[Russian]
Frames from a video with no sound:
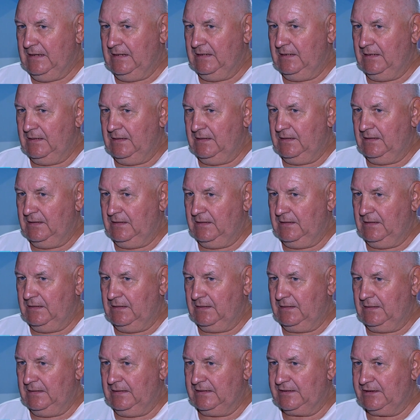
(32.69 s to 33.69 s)

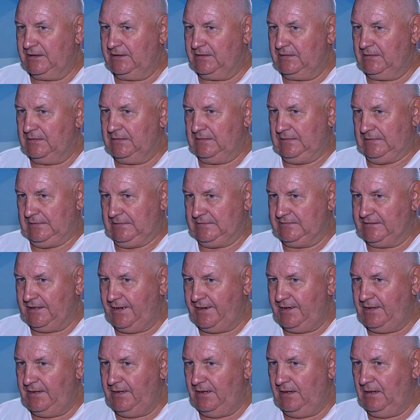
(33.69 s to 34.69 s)
Э, значит,
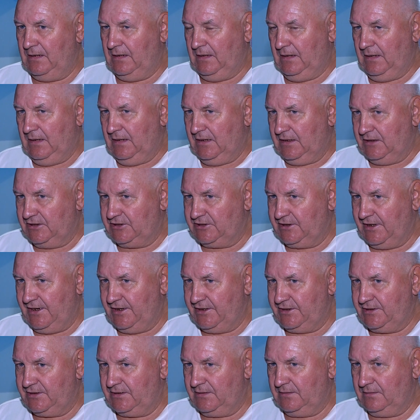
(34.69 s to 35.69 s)
среди
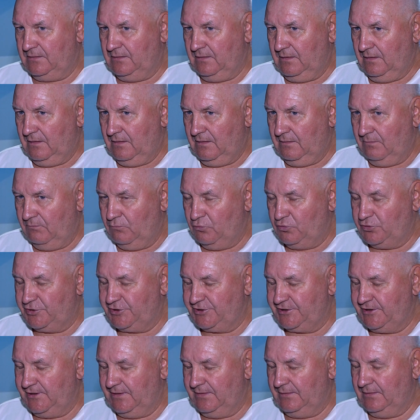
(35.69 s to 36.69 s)
женщин,
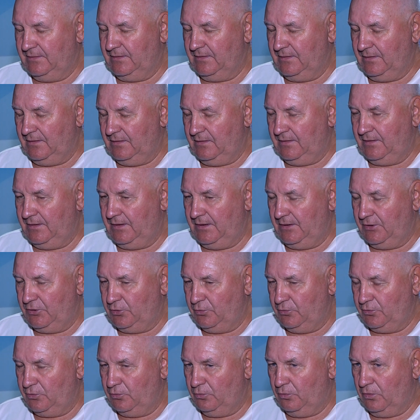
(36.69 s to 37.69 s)
мужчин и
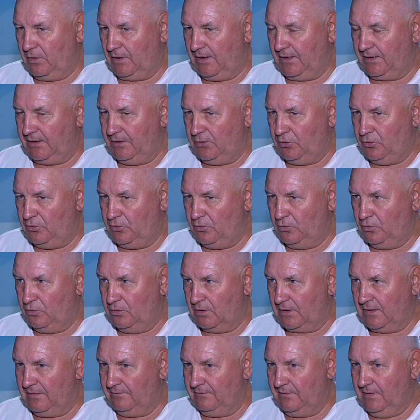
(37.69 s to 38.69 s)
юниорок и
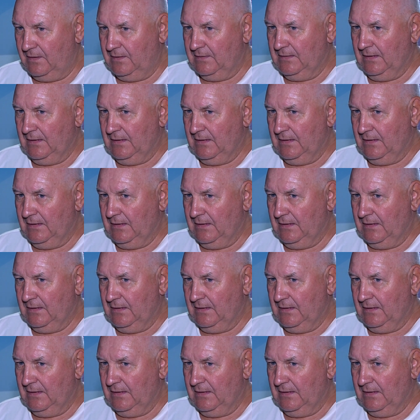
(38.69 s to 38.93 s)
юниоров.